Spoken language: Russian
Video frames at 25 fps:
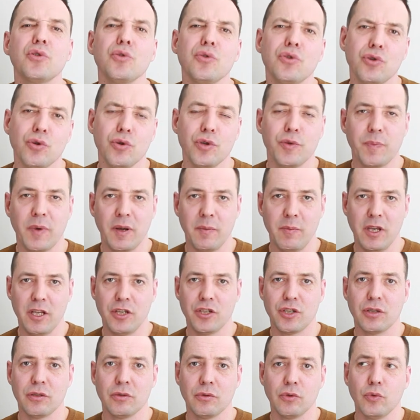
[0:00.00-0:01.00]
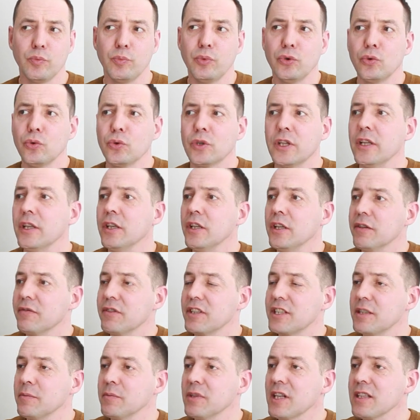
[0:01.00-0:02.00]
чуть-чуть поменьше. Ну, будут они не
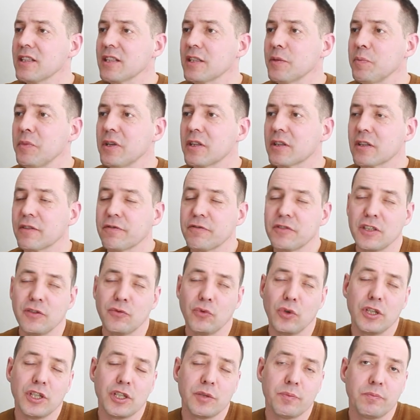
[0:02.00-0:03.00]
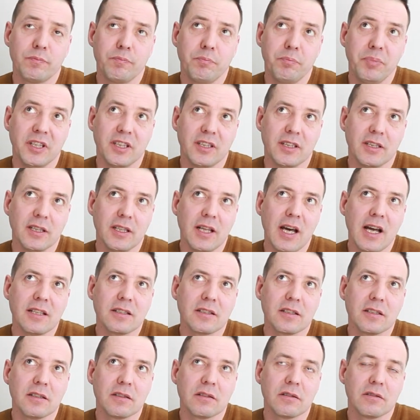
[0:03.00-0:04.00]
18 метров, всего лишь
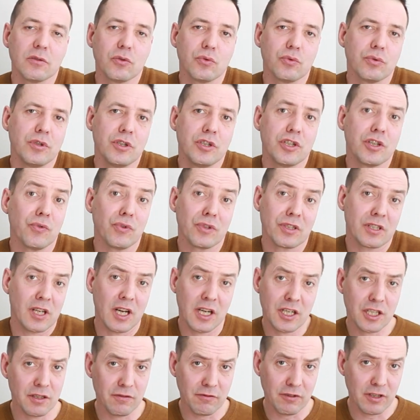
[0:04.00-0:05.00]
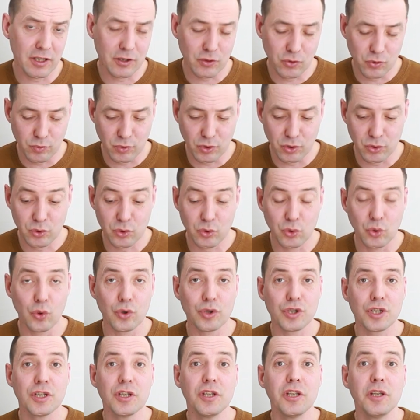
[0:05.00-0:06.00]
15, но ничего страшного, я думаю,
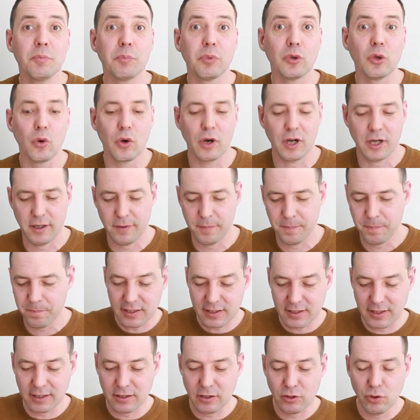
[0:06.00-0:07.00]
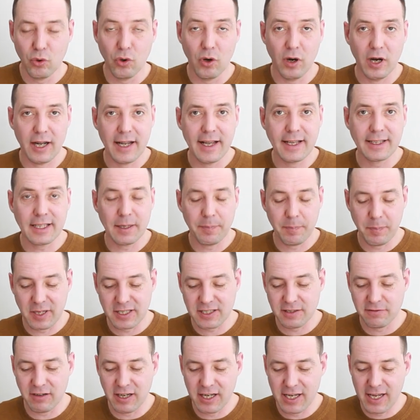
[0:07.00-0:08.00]
тоже неплохо. Зато это
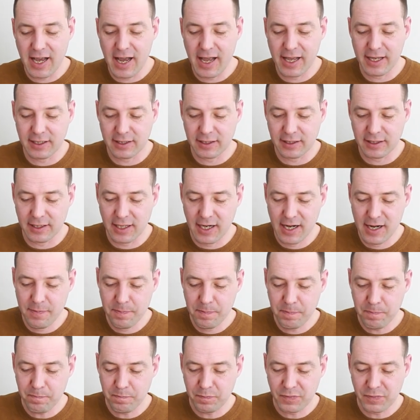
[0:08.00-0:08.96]
позволяет нам